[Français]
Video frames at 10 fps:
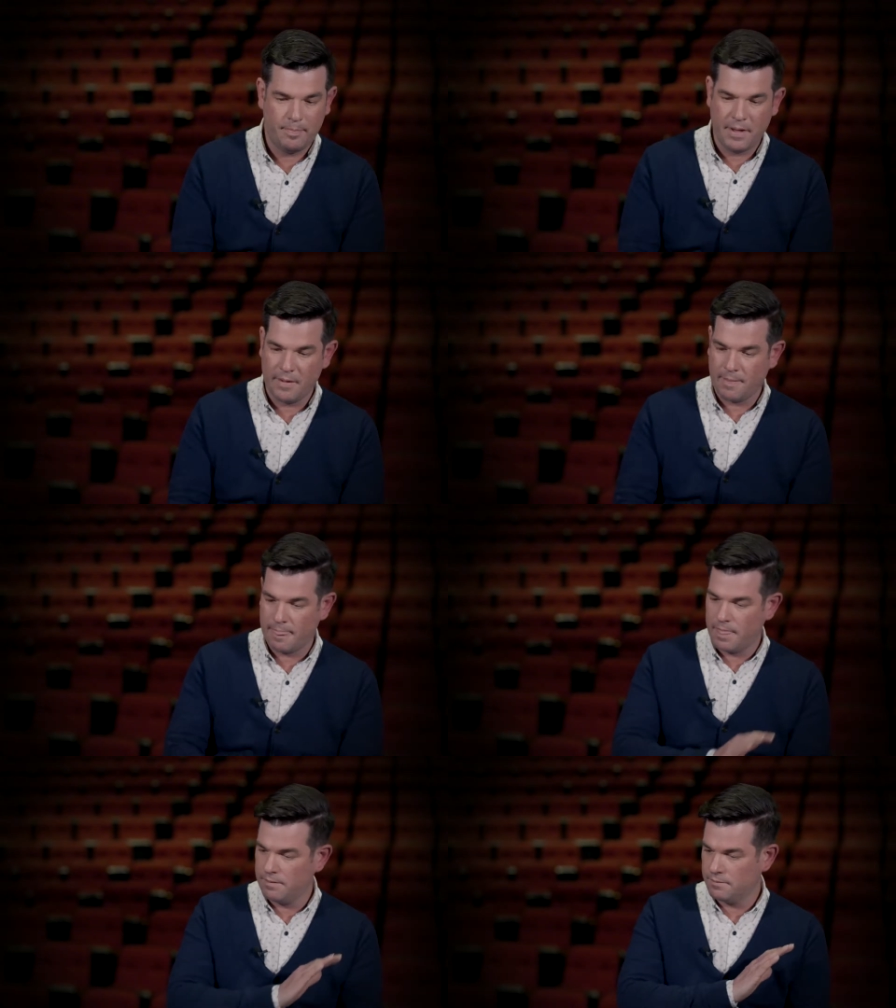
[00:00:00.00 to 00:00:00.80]
Puis,
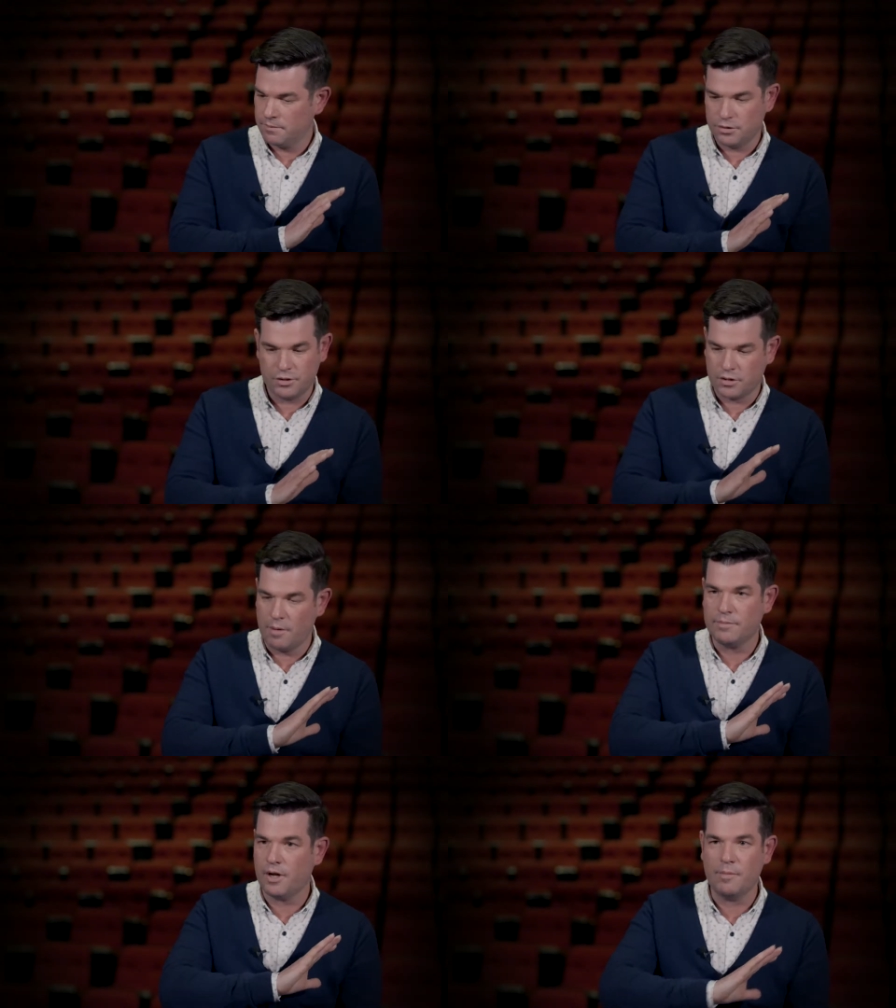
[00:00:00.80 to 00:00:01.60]
je suis
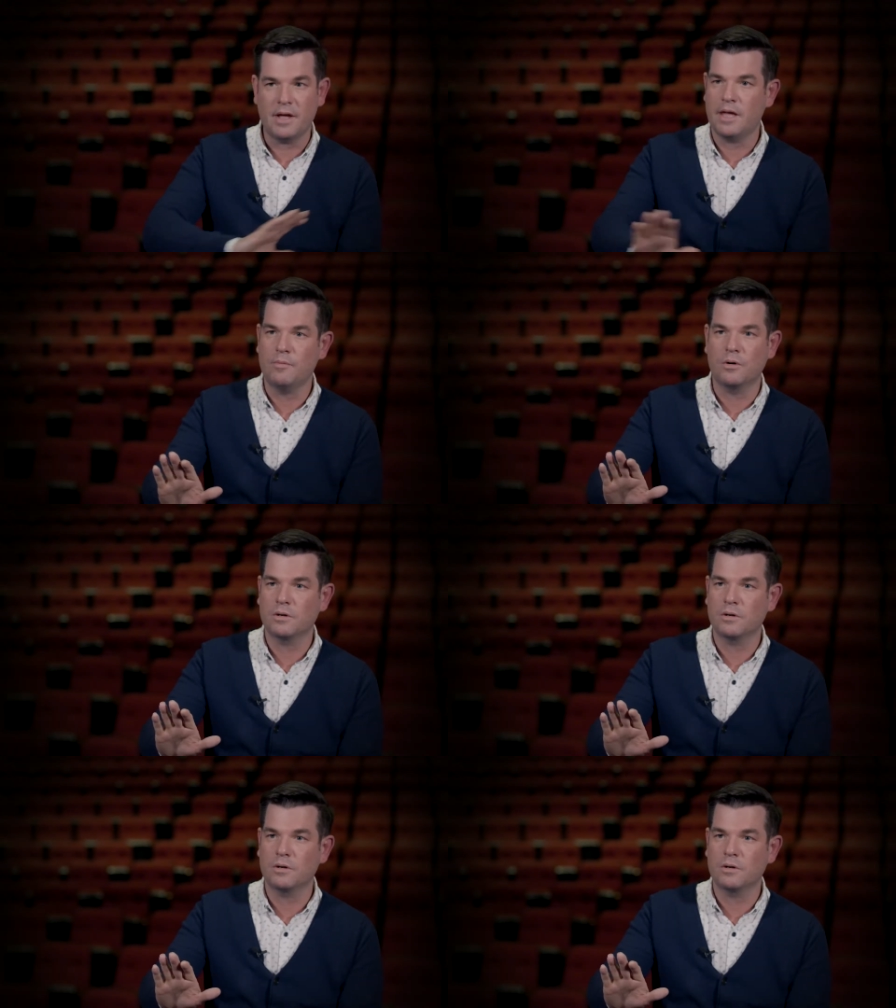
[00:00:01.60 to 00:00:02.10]
comme tombé en amour.